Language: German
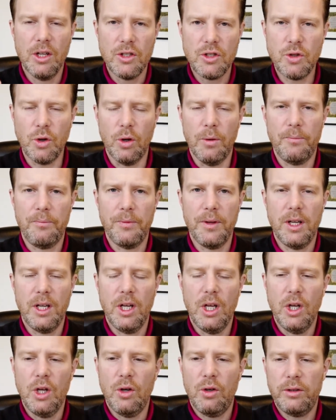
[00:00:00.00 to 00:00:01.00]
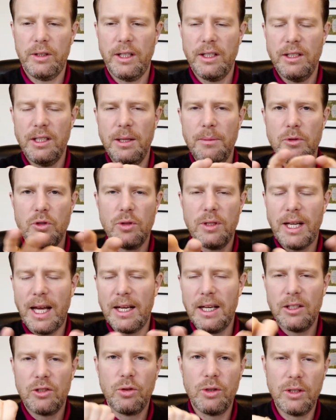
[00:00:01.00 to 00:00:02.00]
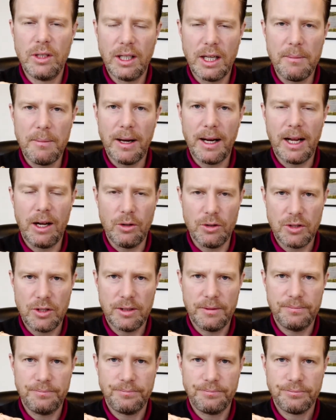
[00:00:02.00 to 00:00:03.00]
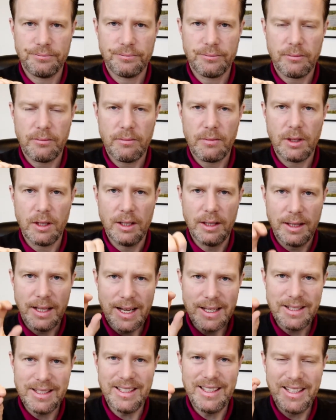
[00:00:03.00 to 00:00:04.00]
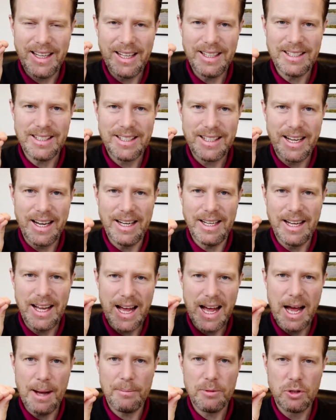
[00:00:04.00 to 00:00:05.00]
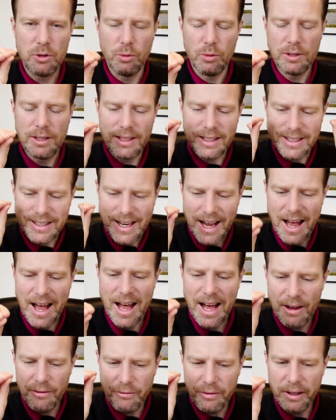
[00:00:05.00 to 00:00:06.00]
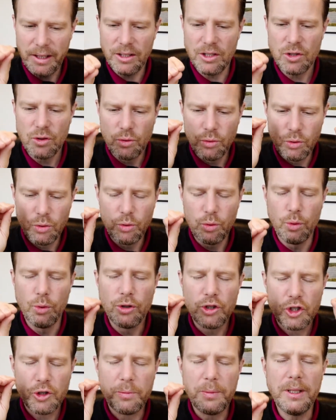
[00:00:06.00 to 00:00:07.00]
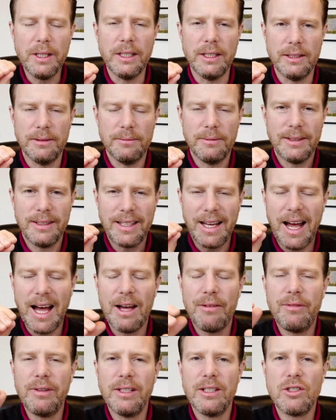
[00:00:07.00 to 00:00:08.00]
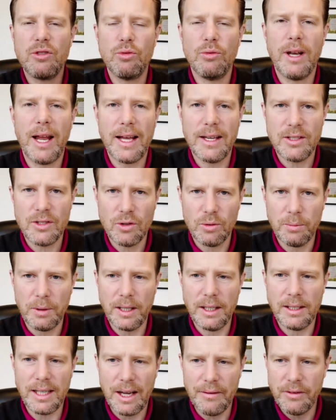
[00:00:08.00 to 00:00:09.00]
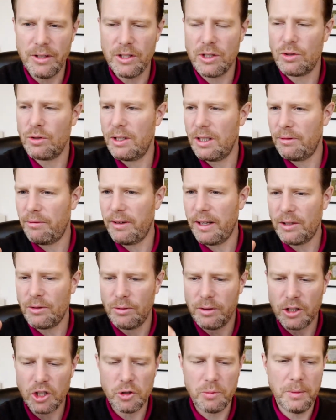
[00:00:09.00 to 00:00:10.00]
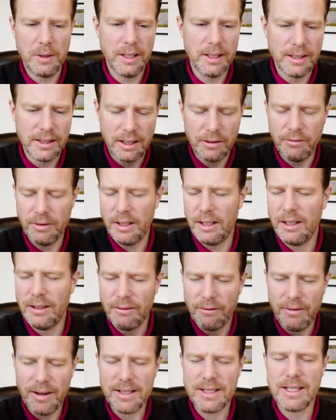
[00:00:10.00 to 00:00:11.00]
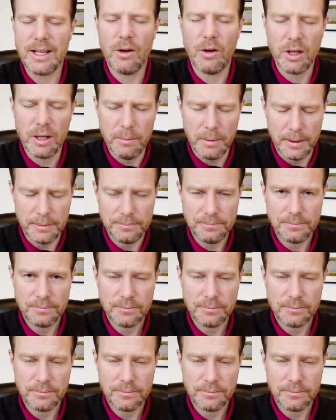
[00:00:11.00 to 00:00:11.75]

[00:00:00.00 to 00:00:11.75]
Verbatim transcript: So, und dann nimmst du die anderen Turniere mal raus. Das sind jetzt deine absoluten, da willst du gut spielen, da willst du Leistung bringen, da willst du dich vielleicht unterspielen, gewinnen, was auch immer.